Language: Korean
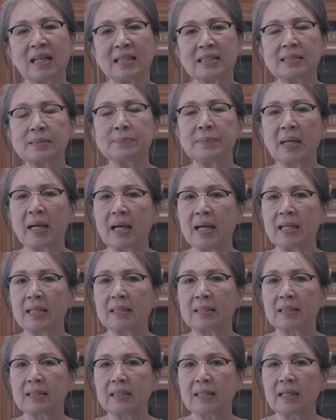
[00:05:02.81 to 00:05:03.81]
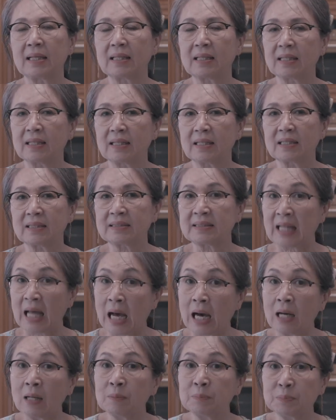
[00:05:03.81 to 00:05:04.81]
하지만
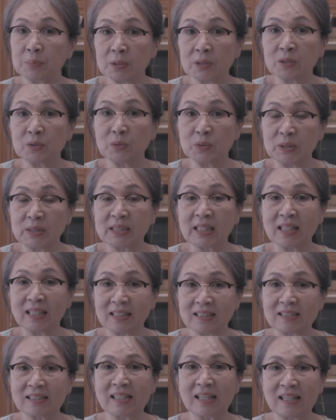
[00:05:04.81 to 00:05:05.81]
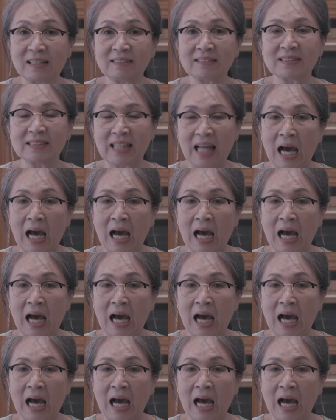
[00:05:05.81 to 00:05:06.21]
다음번에 또 있지 않을까요?